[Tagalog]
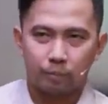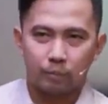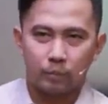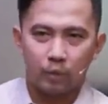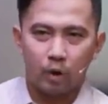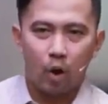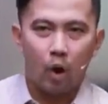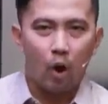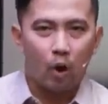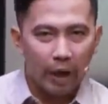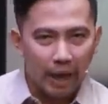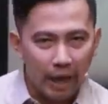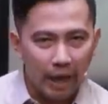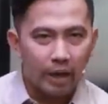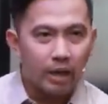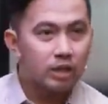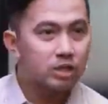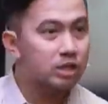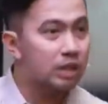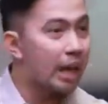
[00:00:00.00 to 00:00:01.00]
Okay?
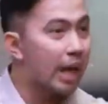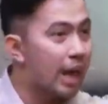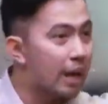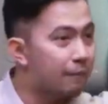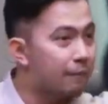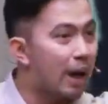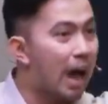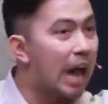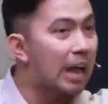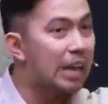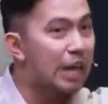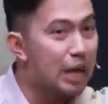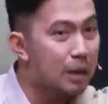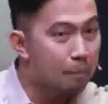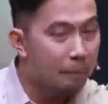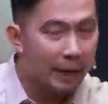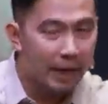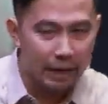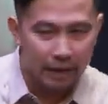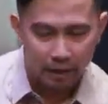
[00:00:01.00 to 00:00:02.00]
Slave,
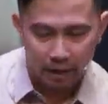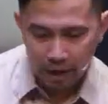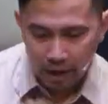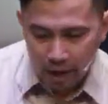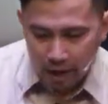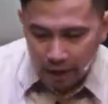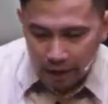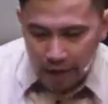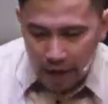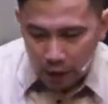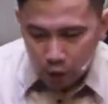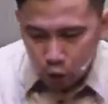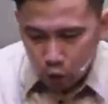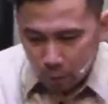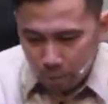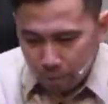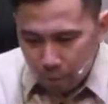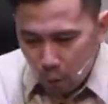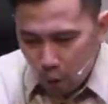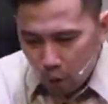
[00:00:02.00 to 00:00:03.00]
alipin.
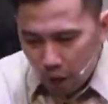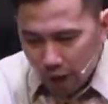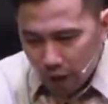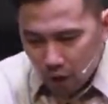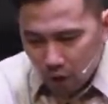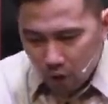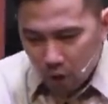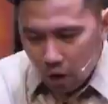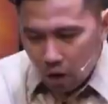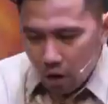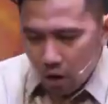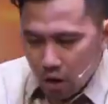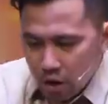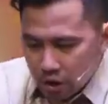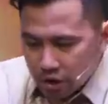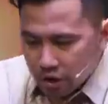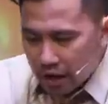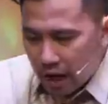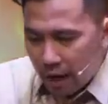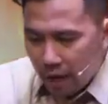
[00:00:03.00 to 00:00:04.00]
Nandun po kayo
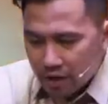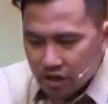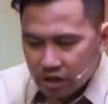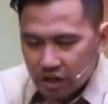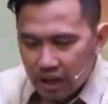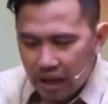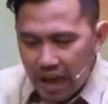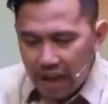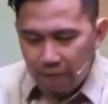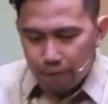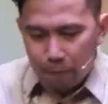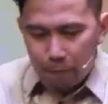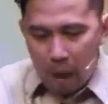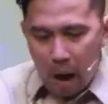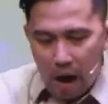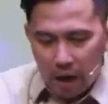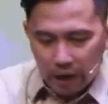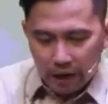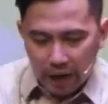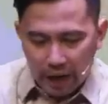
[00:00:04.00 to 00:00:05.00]
sa slave
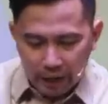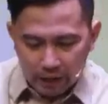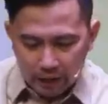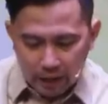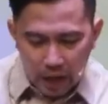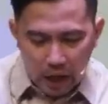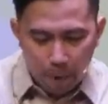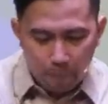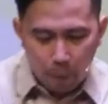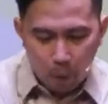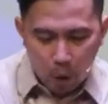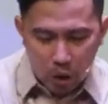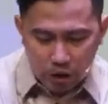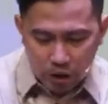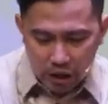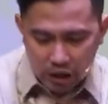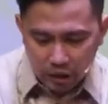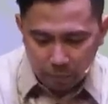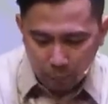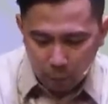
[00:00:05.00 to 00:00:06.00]
market,
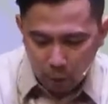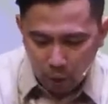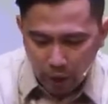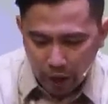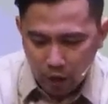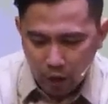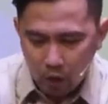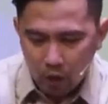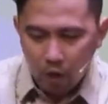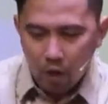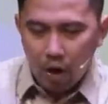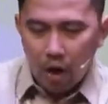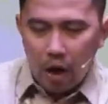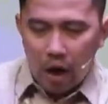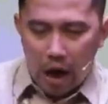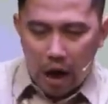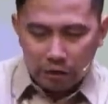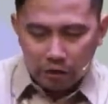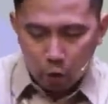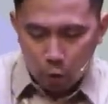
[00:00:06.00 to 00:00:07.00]
nakaposas po kayo
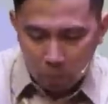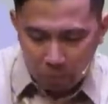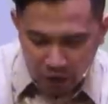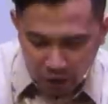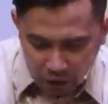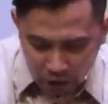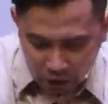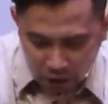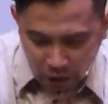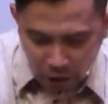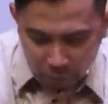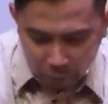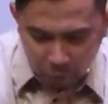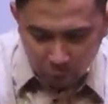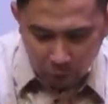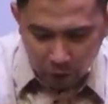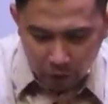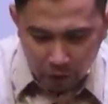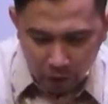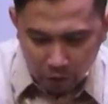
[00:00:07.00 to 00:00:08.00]
at umiiyak
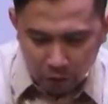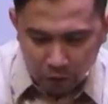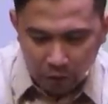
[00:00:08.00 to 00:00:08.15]
po kayo